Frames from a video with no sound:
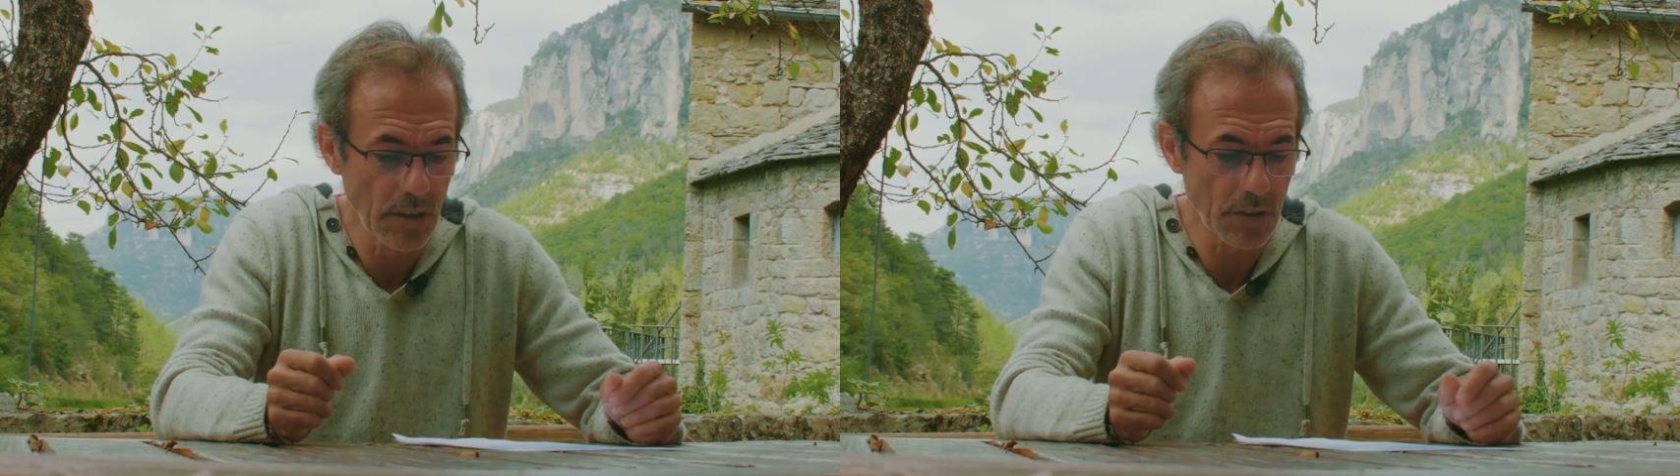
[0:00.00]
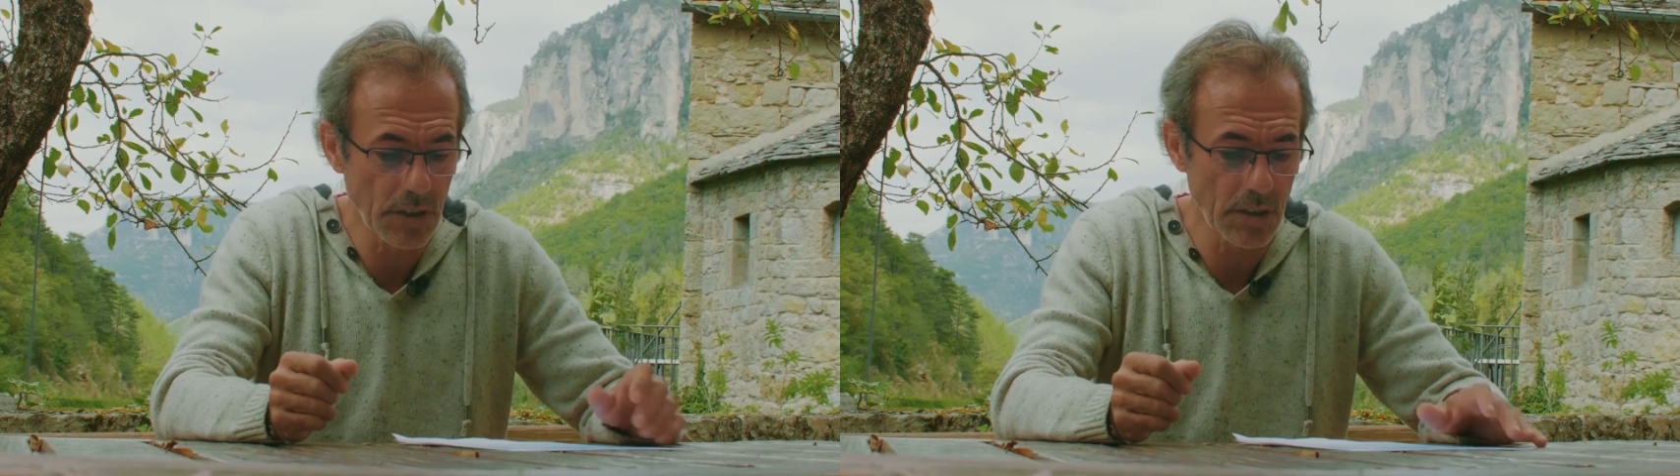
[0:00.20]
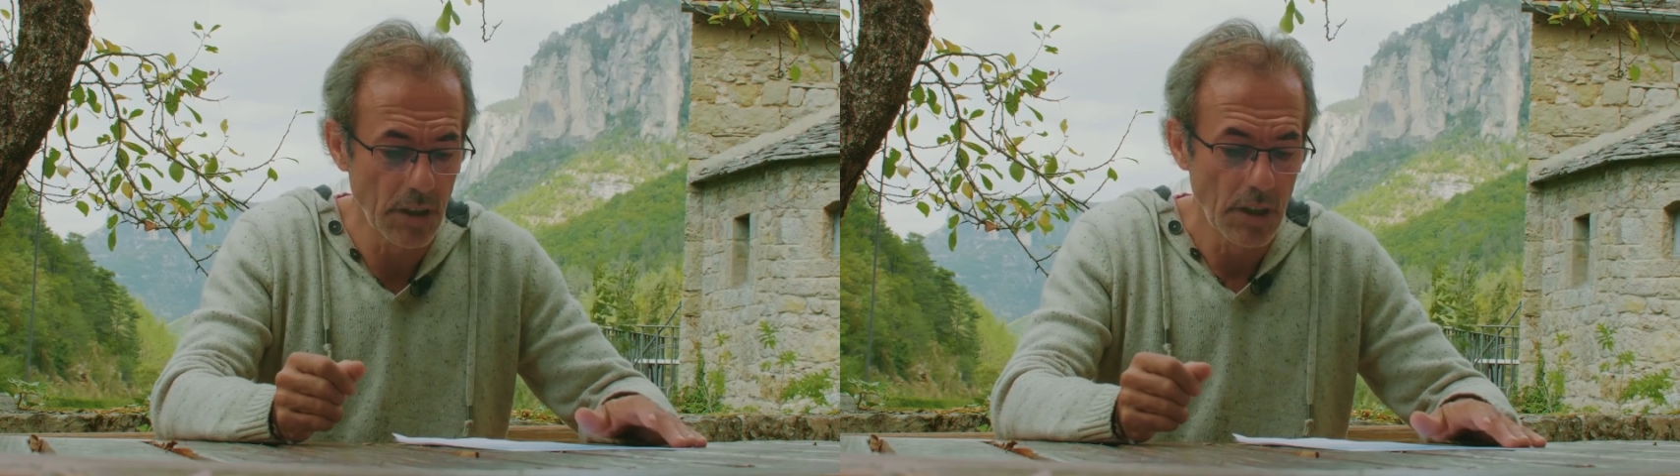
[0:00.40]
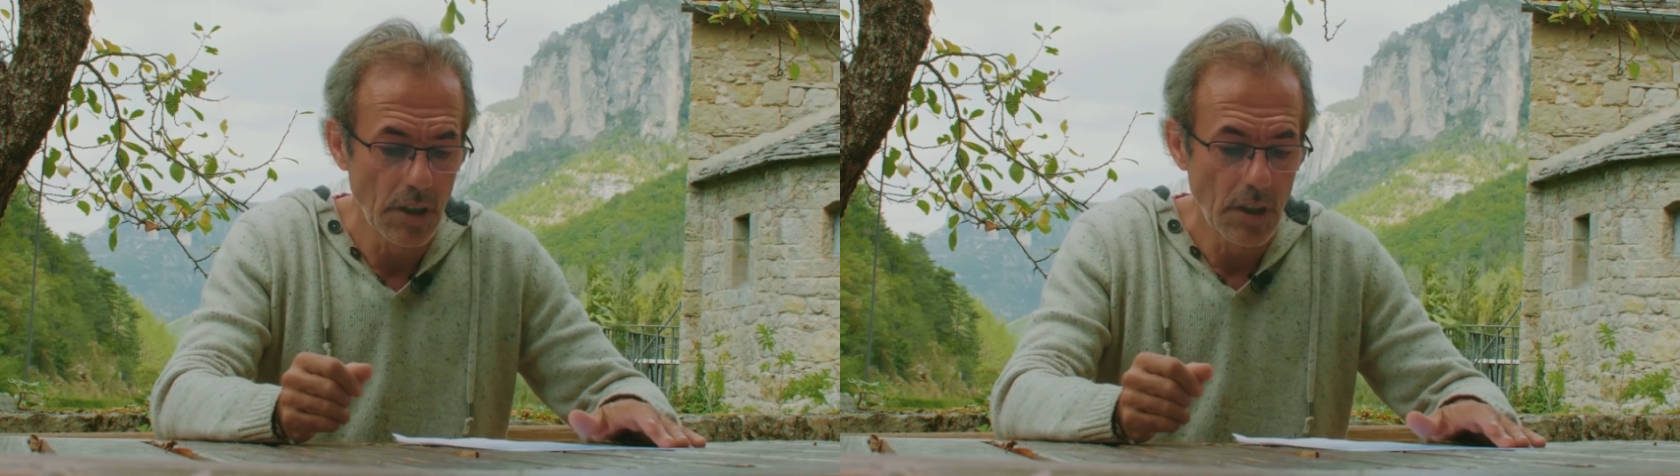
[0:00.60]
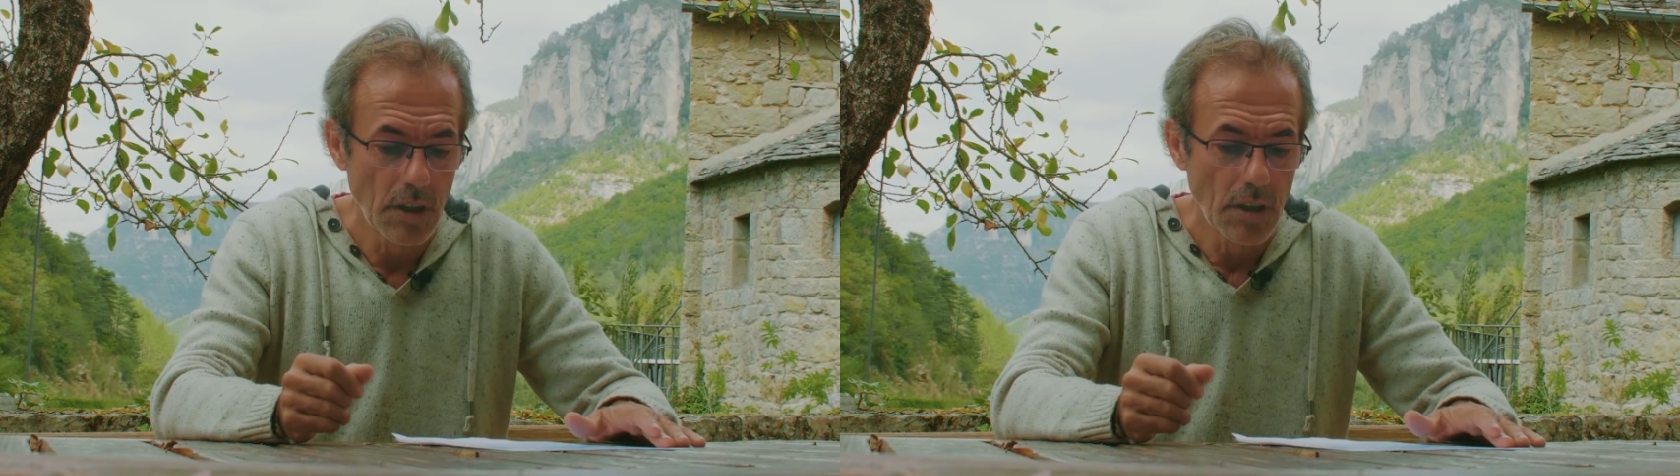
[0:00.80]
Donc, euh,
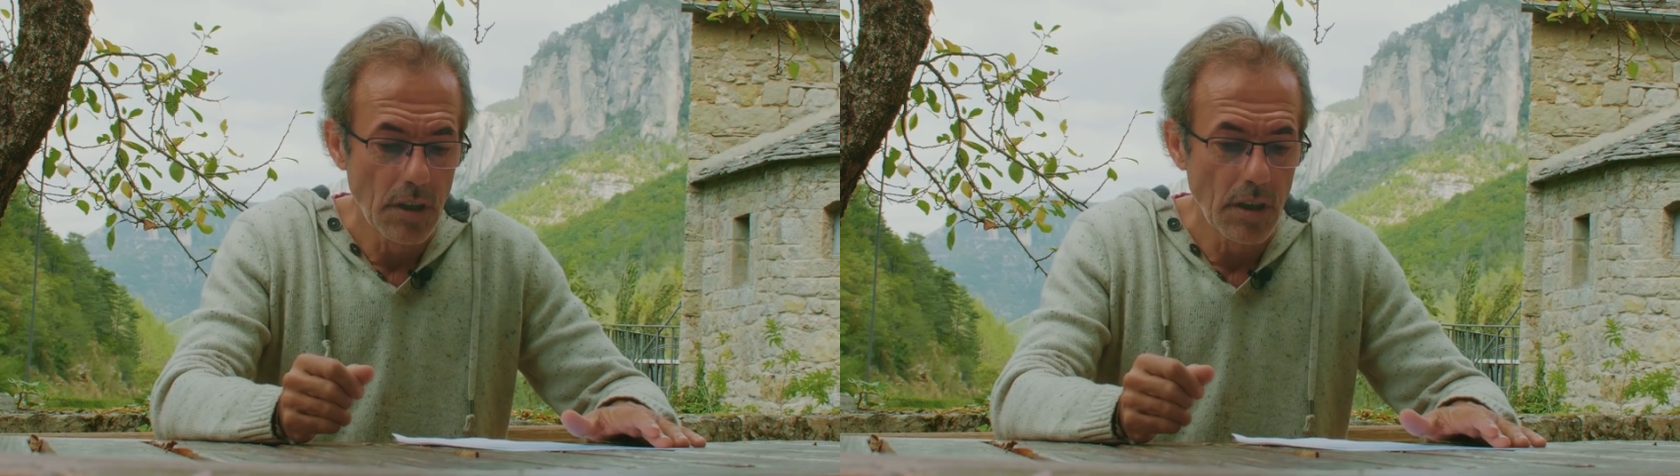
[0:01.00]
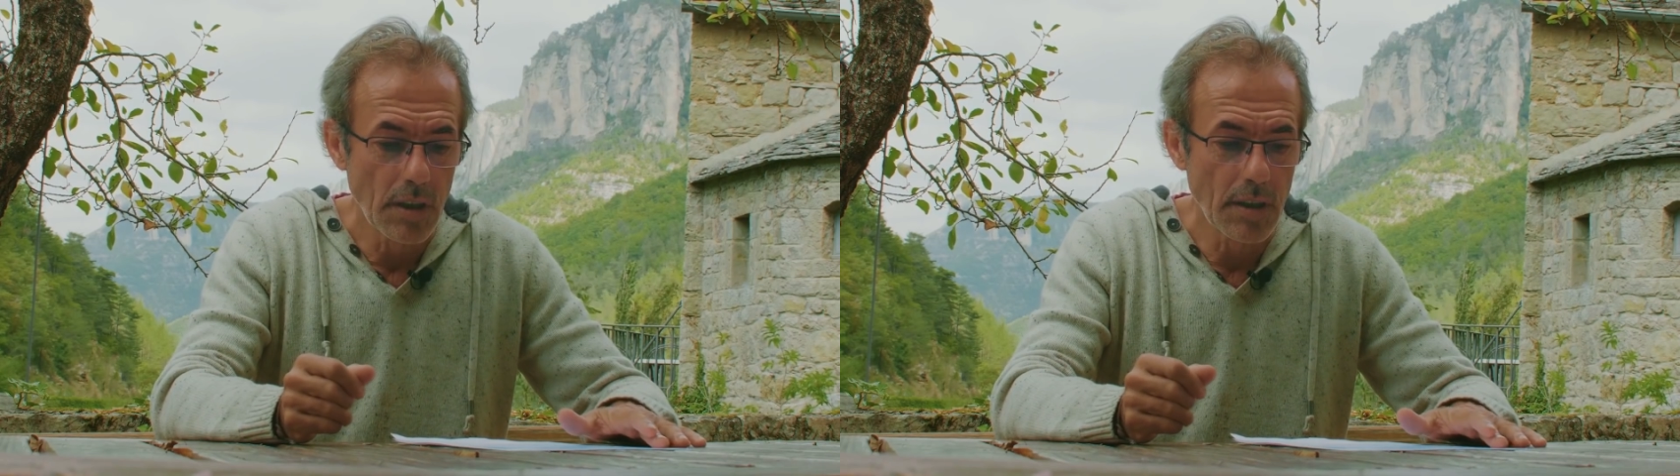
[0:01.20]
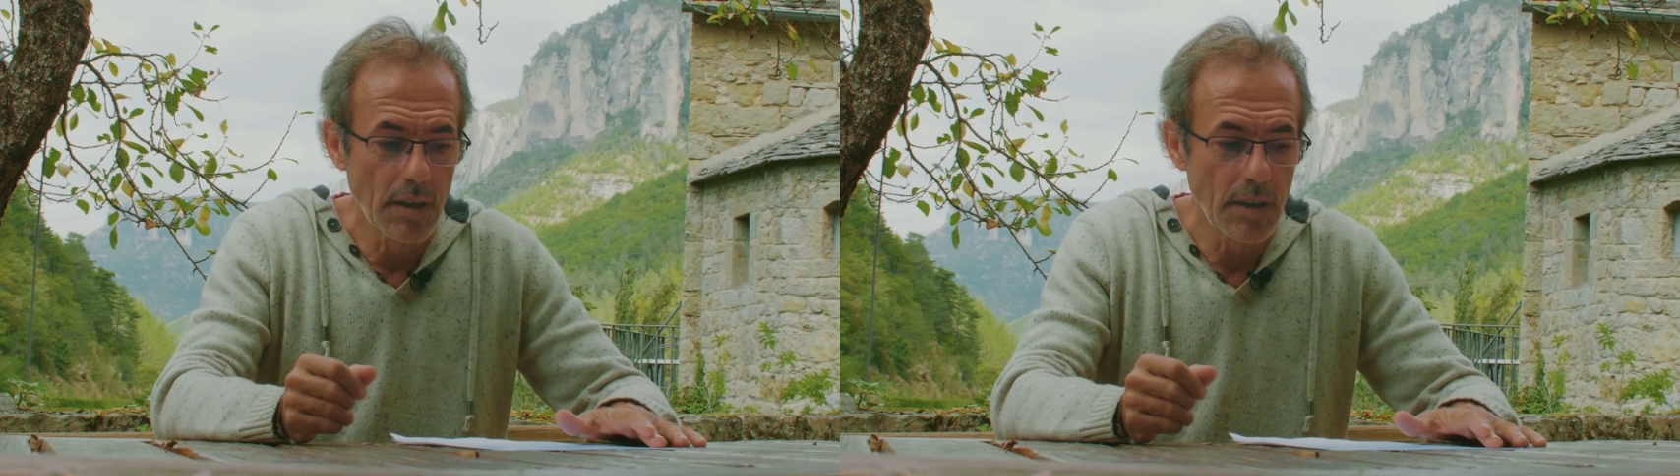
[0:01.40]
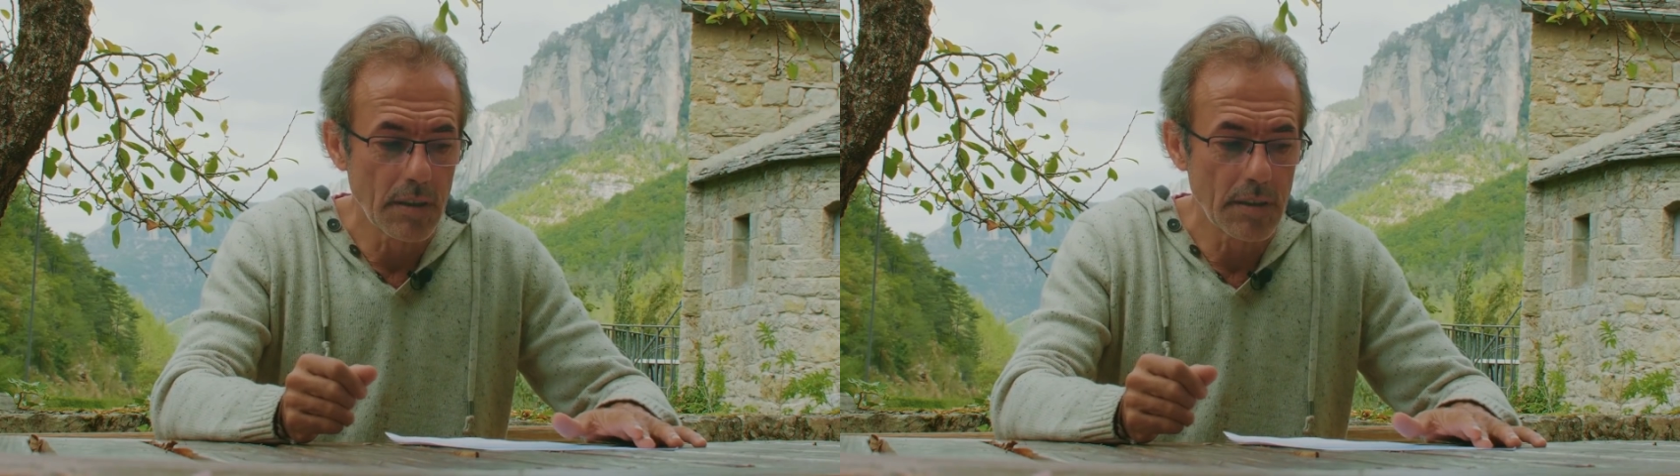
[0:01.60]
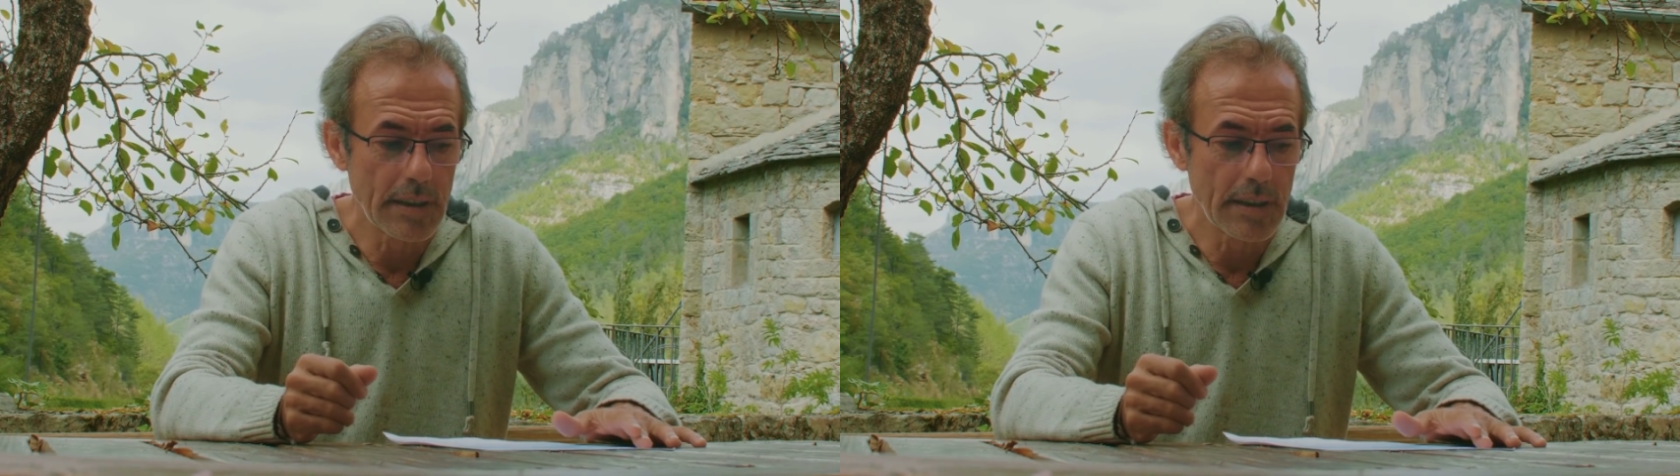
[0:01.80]
euh,